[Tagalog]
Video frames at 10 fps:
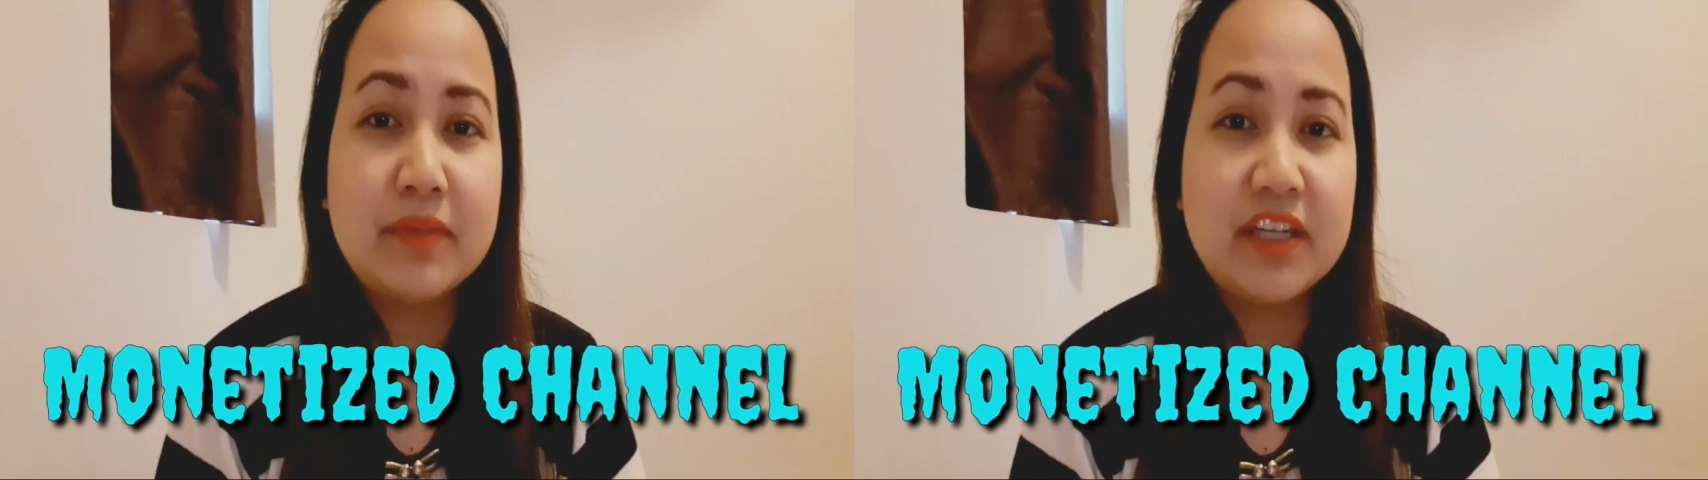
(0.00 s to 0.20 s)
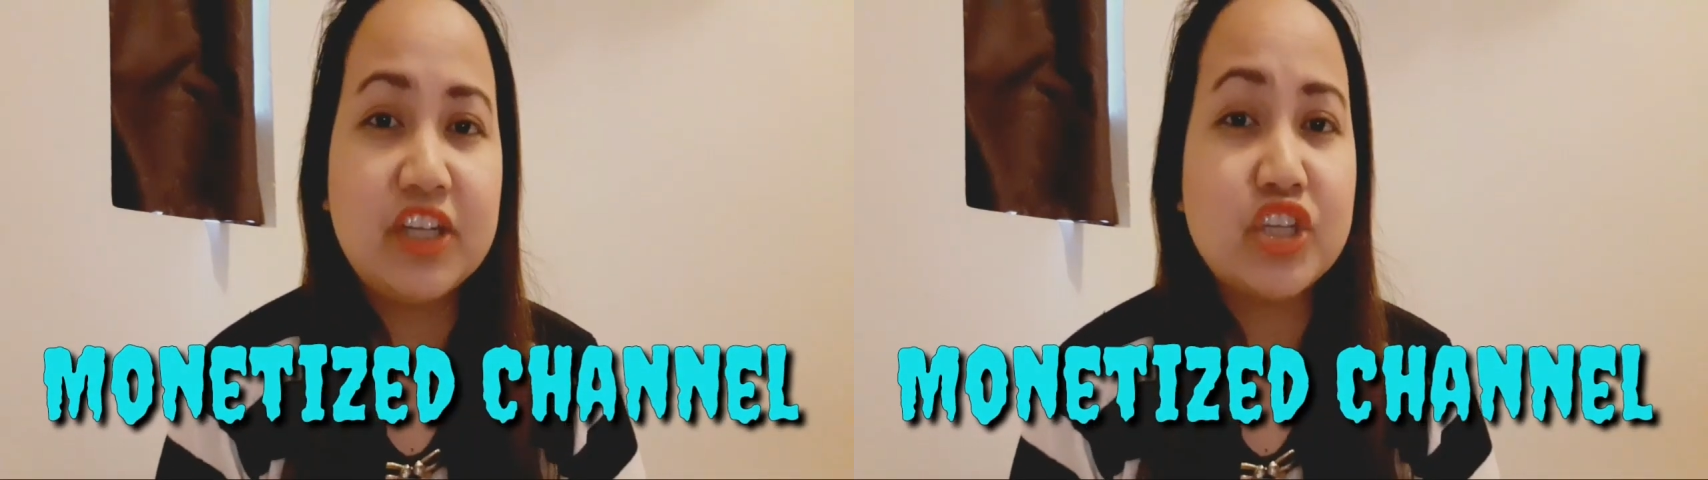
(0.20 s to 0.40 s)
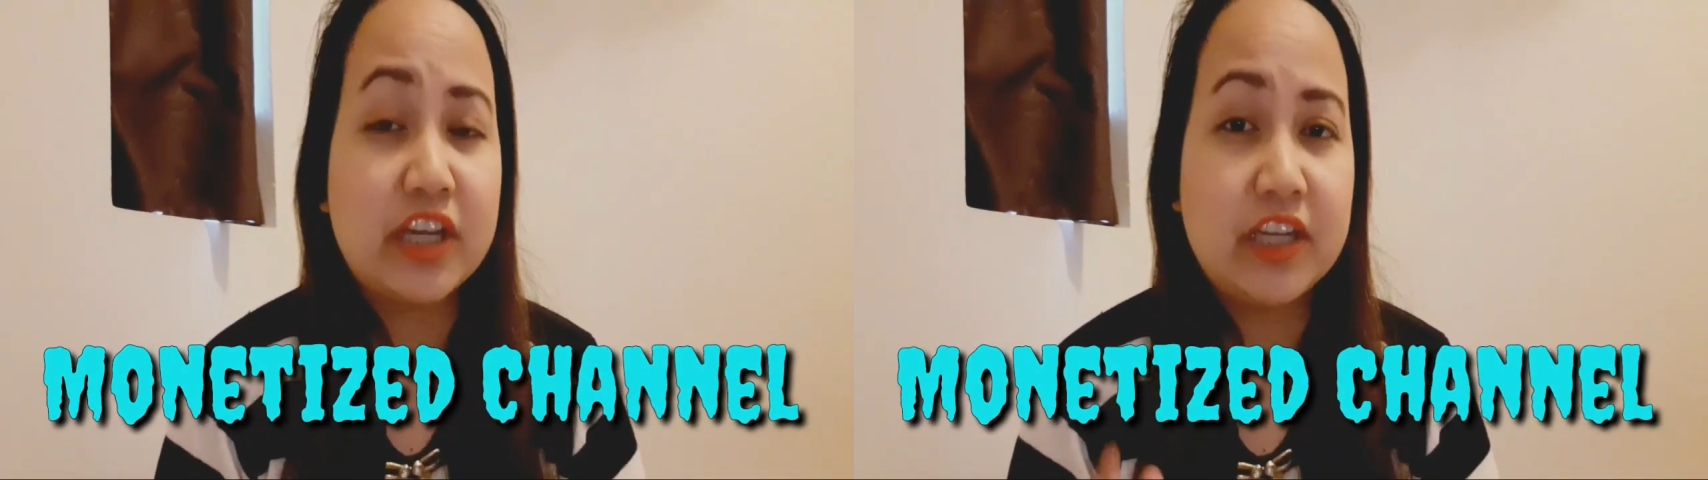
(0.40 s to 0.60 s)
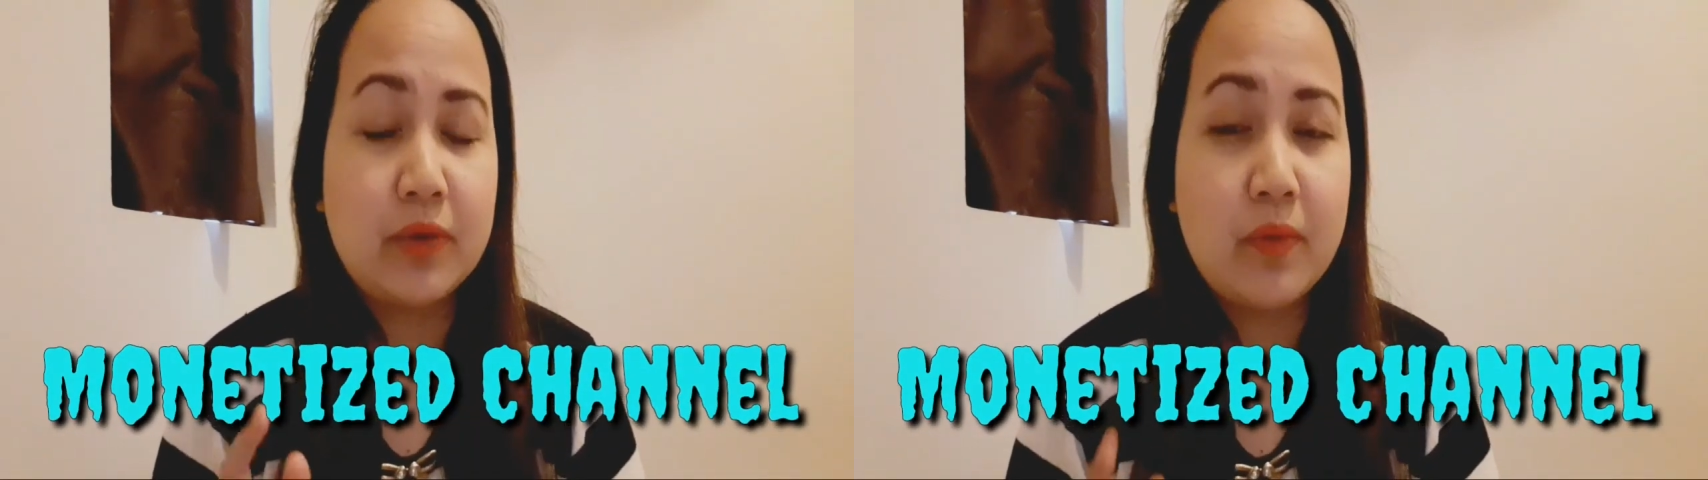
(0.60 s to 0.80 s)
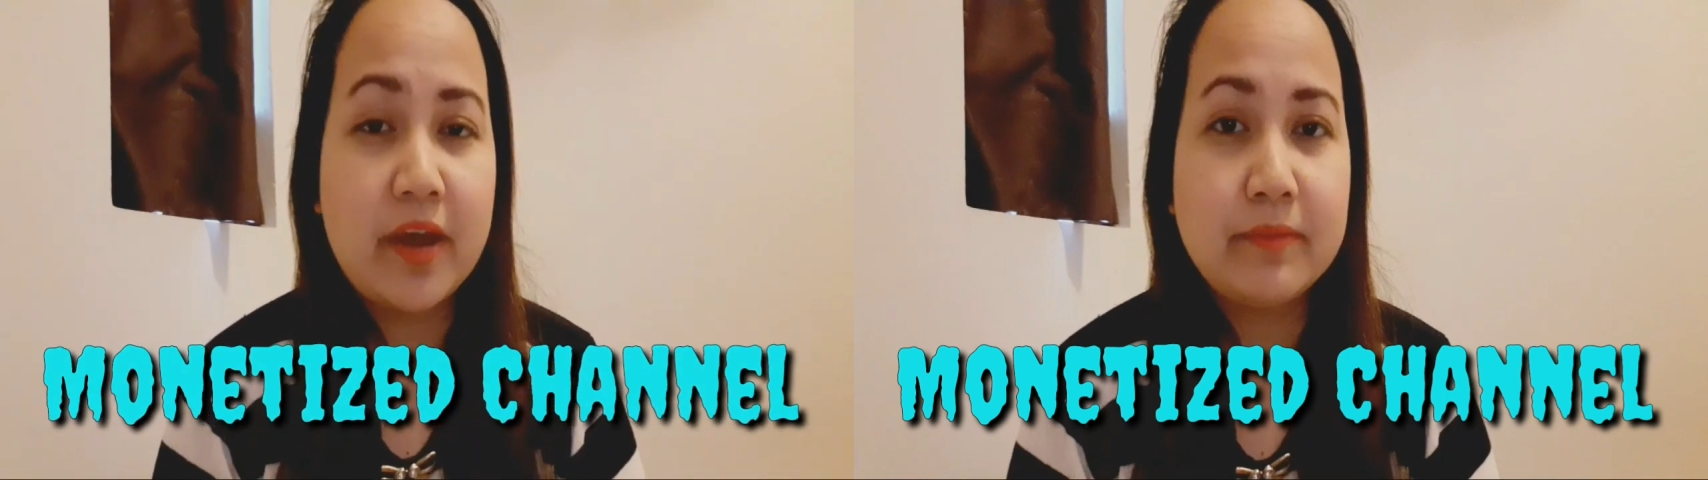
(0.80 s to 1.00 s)
ma-reach ang
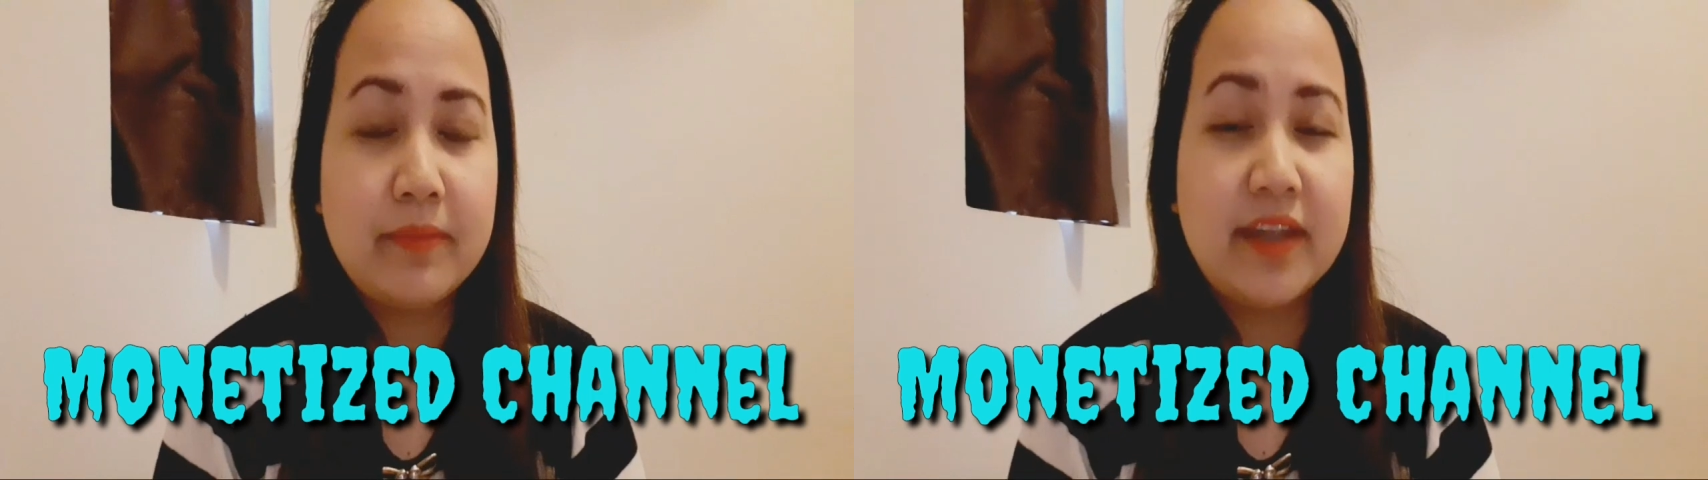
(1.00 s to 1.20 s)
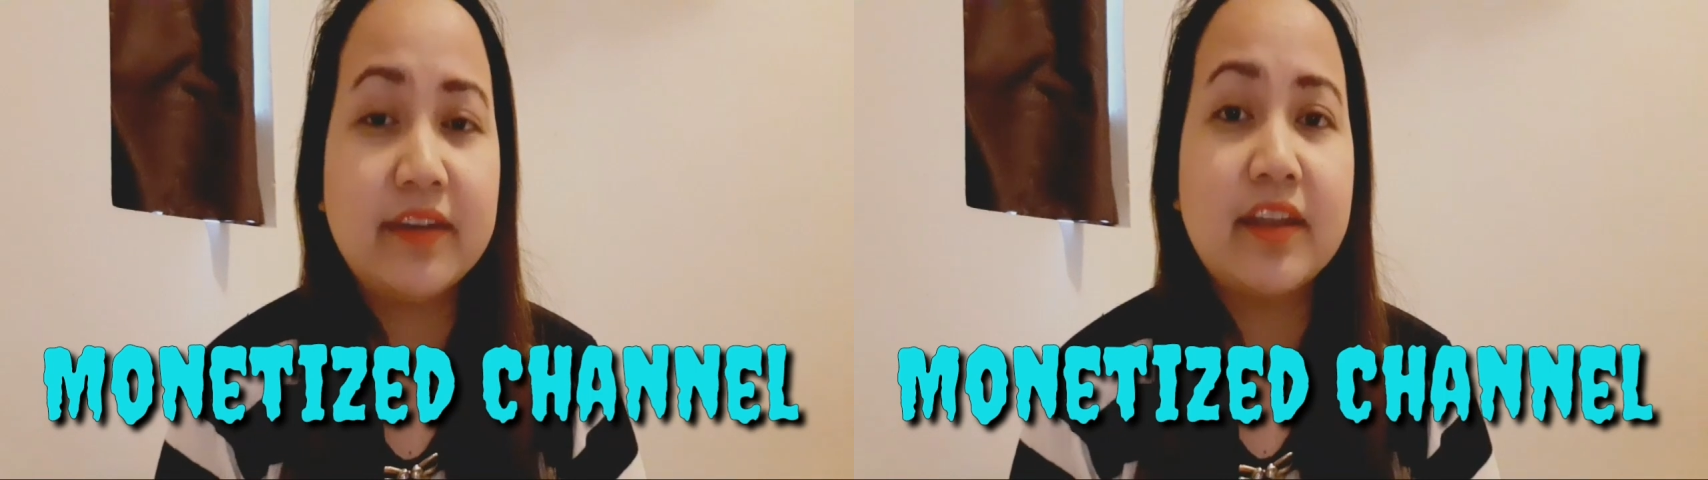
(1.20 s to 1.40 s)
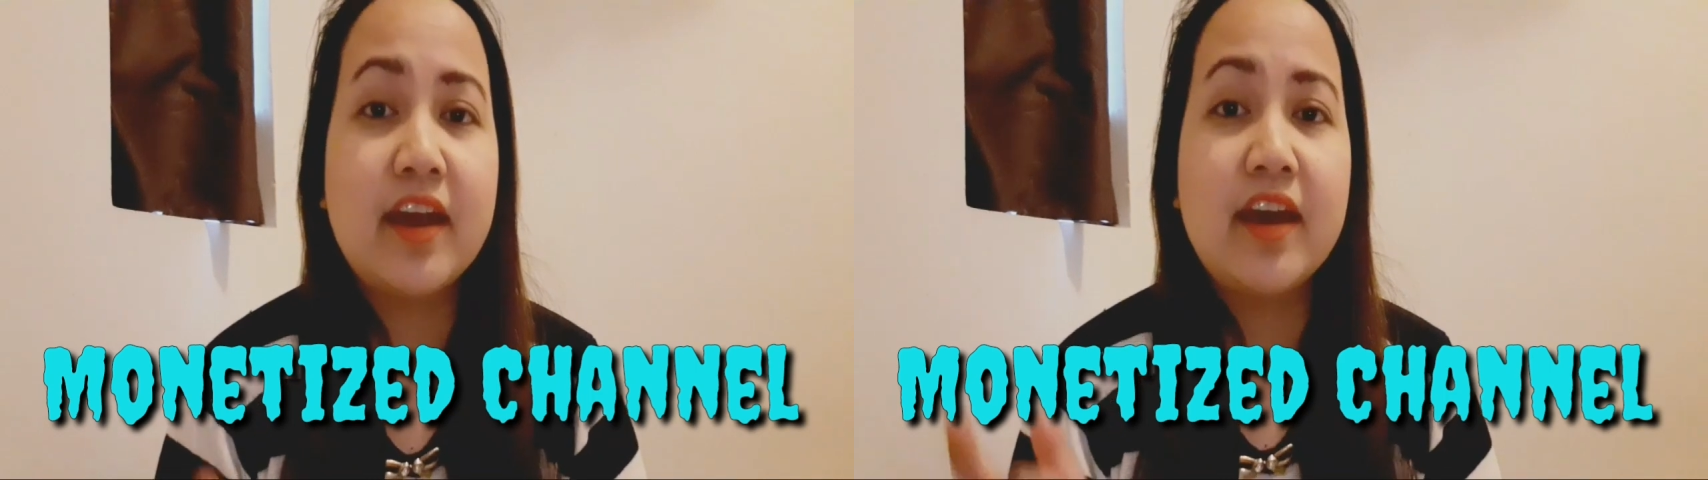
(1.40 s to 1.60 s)
requirement